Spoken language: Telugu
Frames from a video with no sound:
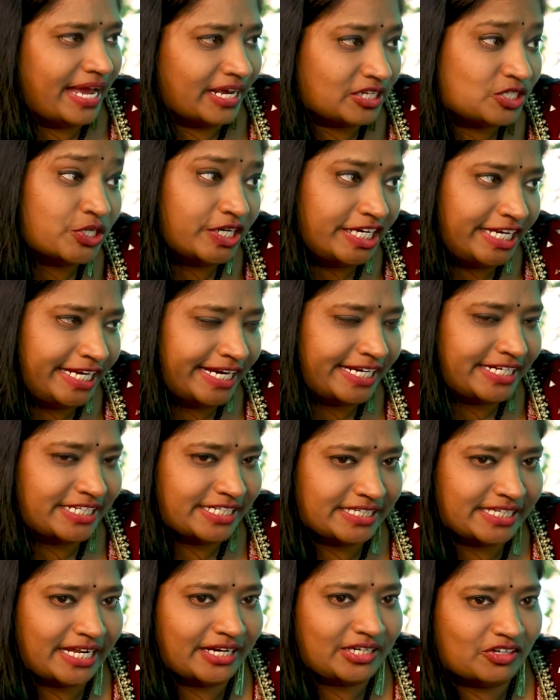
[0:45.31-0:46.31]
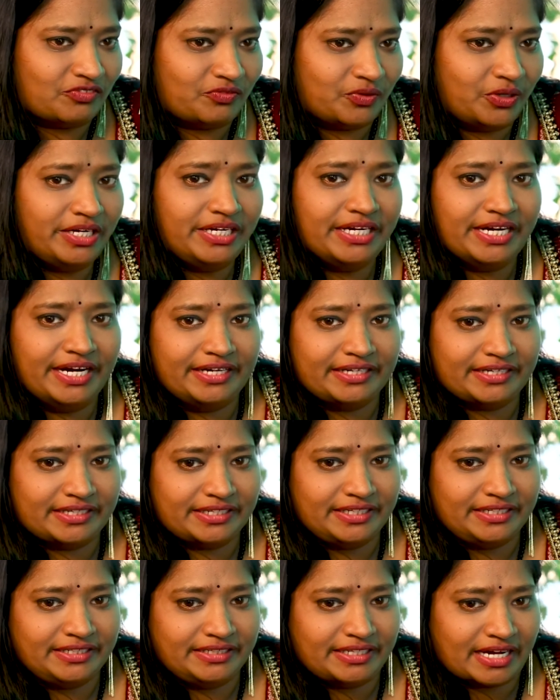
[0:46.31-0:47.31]
యాక్చువల్లీ గెట్టింగ్ దట్ అవార్డ్
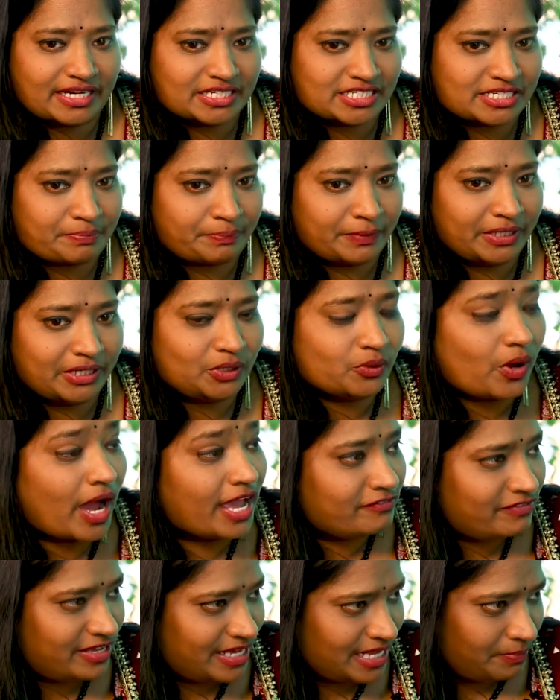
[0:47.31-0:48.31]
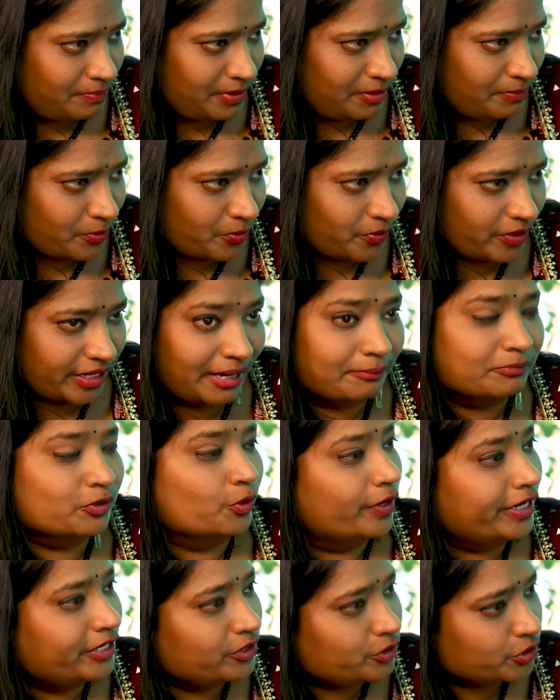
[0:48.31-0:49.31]
అండ్ ఇందాక చెప్పినట్టు ఐవీఎల్పీ ప్రోగ్రామ్
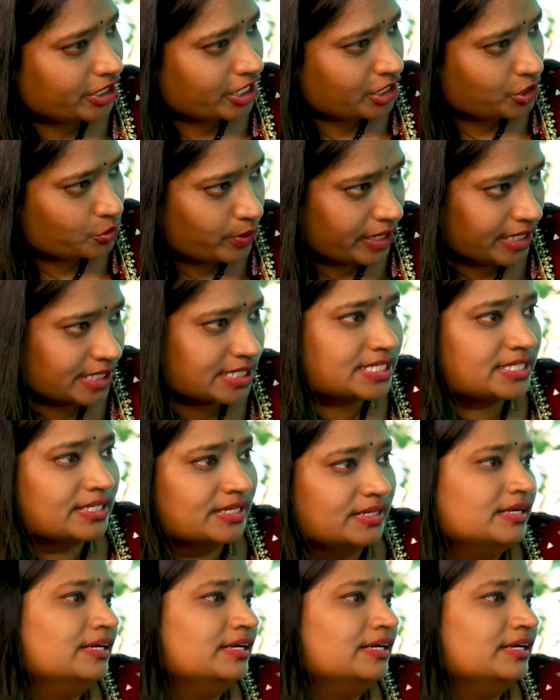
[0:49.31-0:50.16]
గోయింగ్ టు ద యుఎస్